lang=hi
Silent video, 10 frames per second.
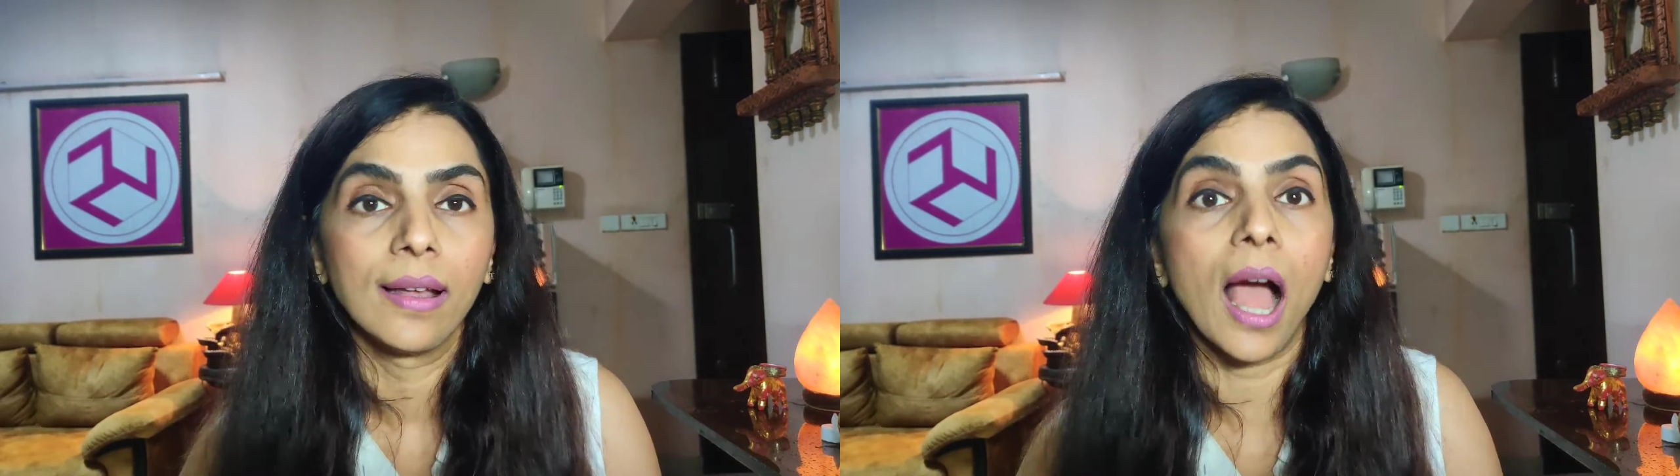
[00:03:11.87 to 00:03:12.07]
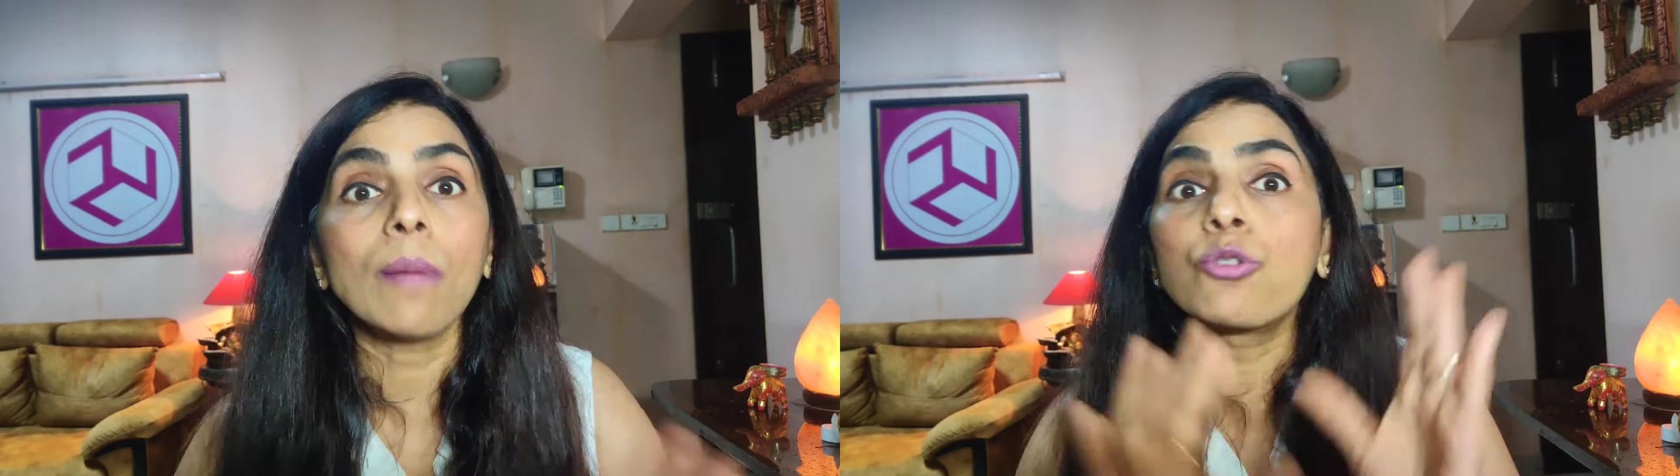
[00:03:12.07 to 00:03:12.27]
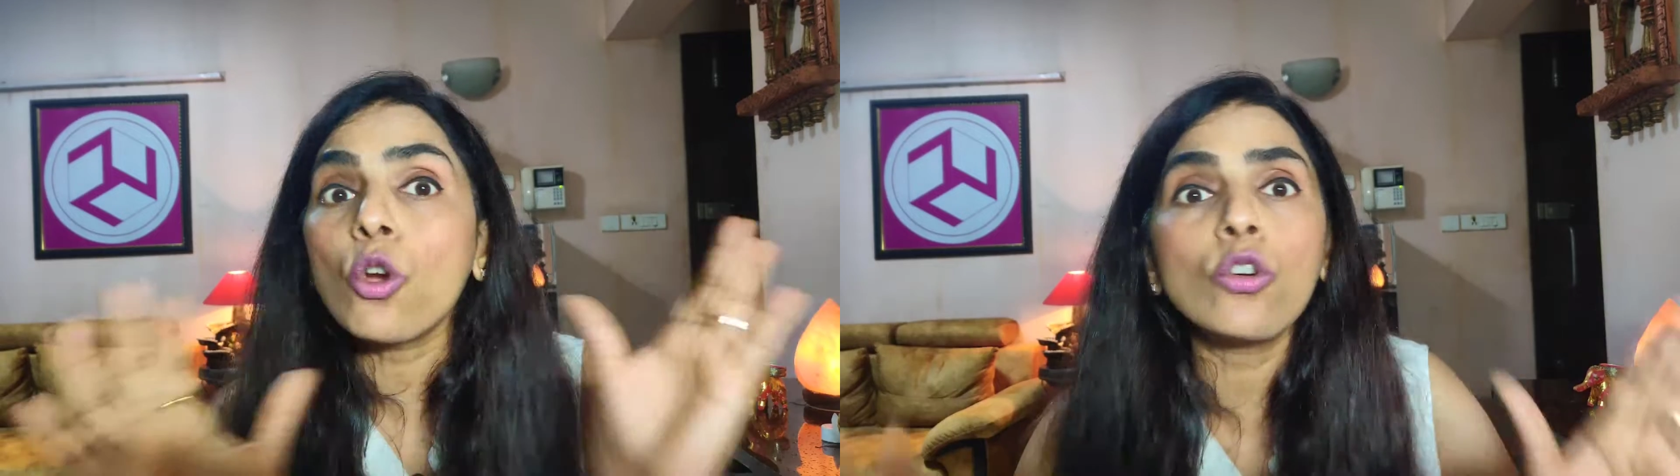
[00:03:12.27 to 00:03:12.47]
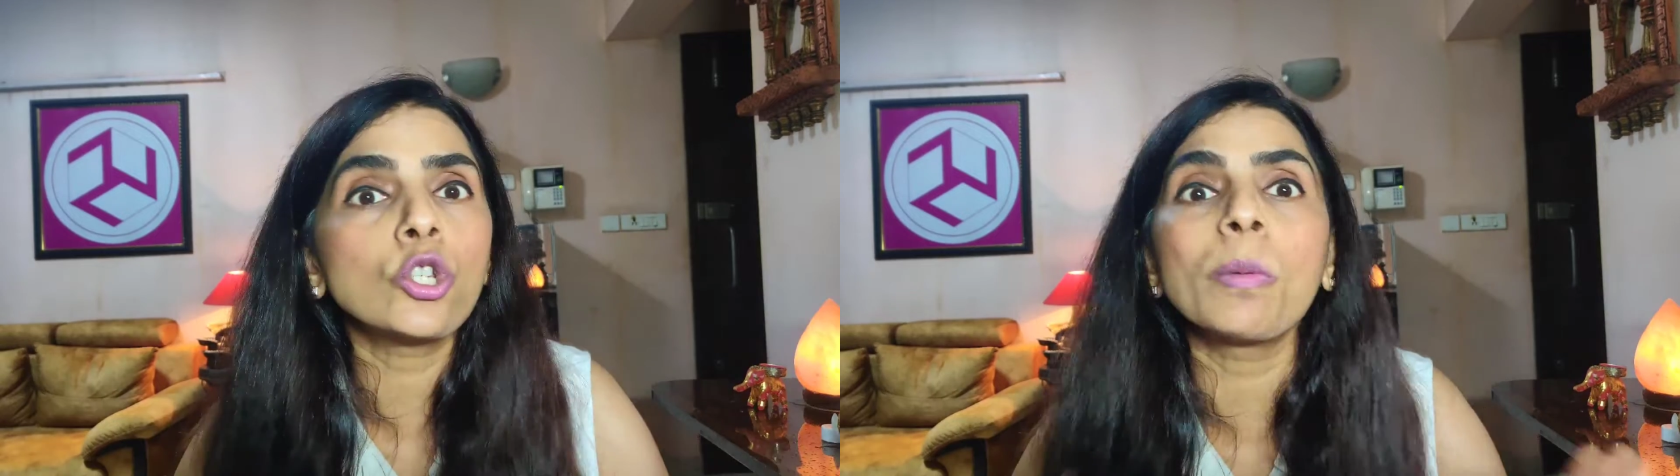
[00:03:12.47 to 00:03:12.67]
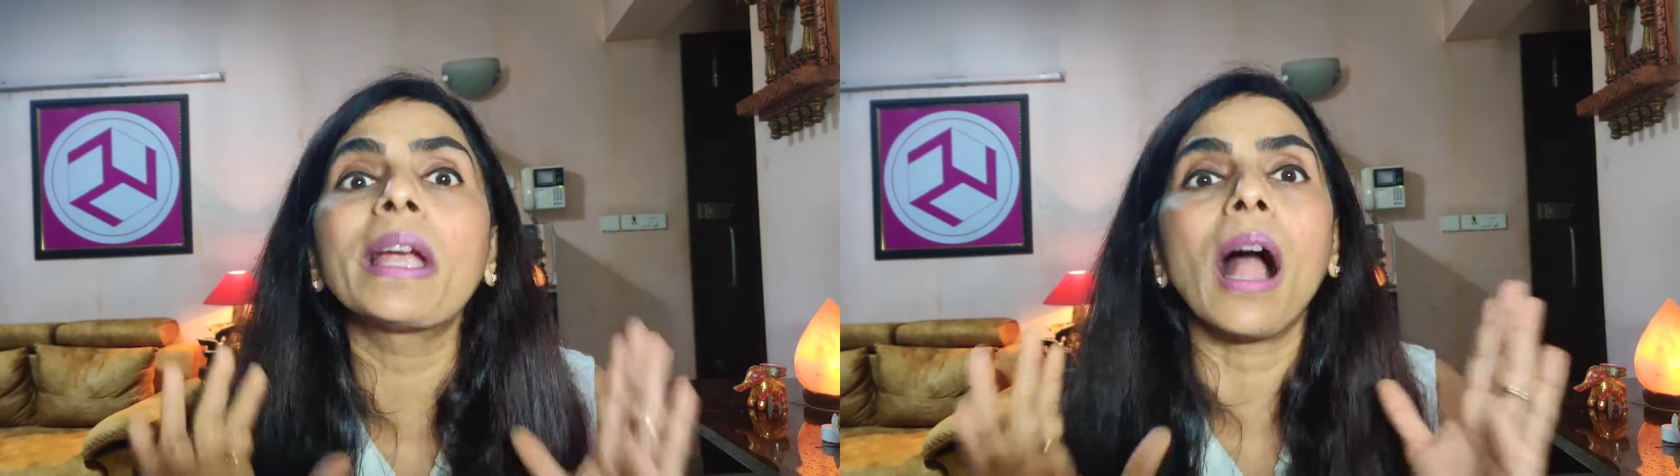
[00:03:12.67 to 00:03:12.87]
आप जो
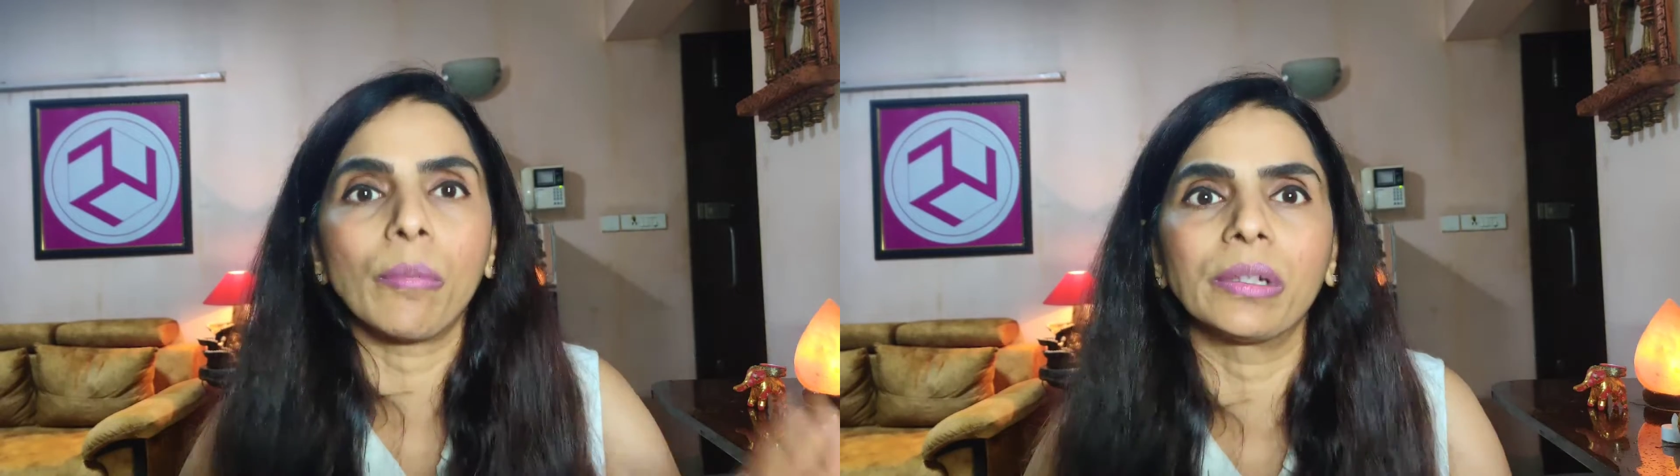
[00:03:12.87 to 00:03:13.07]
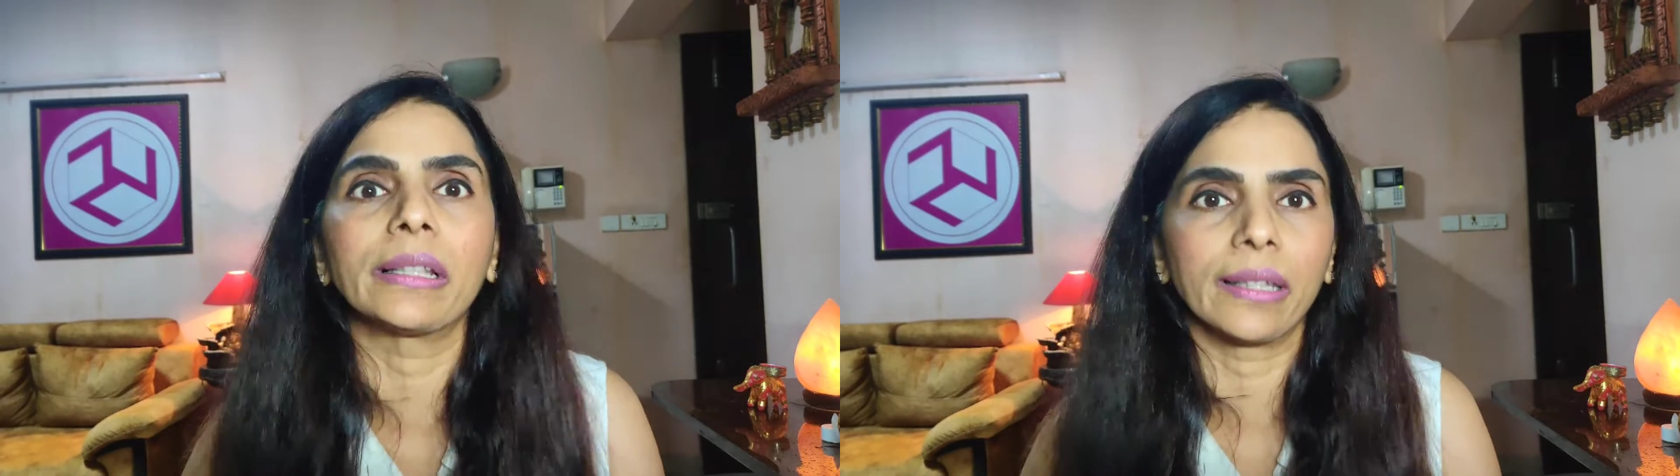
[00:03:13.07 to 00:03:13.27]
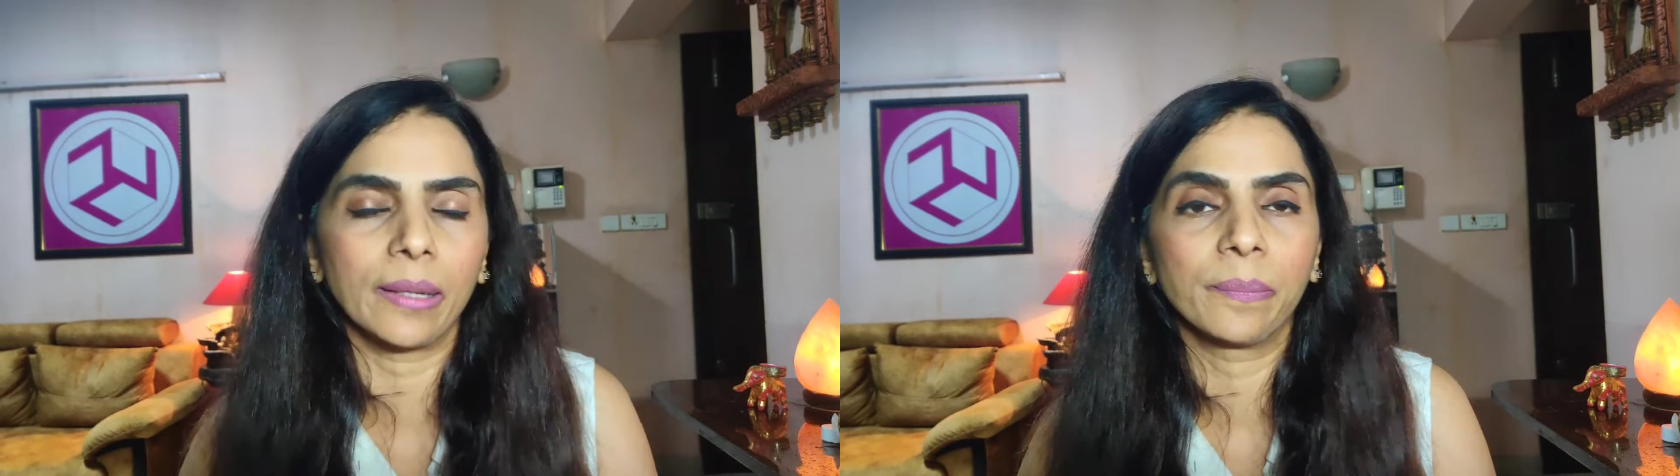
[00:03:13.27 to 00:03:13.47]
कुछ भी काम करते